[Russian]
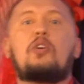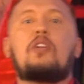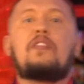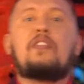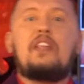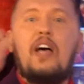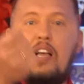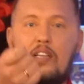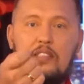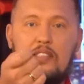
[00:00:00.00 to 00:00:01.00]
а ее
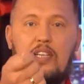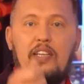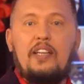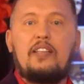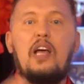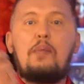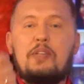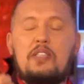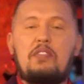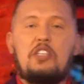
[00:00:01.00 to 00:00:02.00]
на столе, на
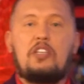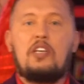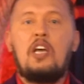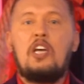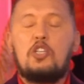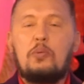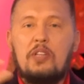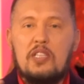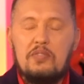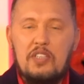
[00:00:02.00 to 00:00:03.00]
подсвечнике, чтобы
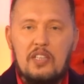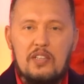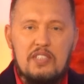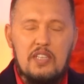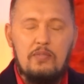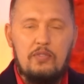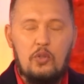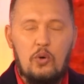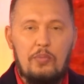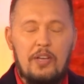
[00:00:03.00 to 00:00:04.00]
она светила всем в
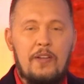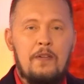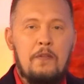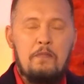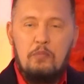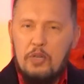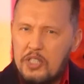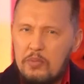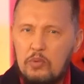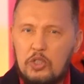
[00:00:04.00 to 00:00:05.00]
доме.
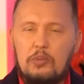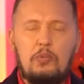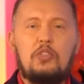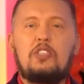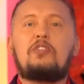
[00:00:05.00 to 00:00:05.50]
Почему? Чтобы люди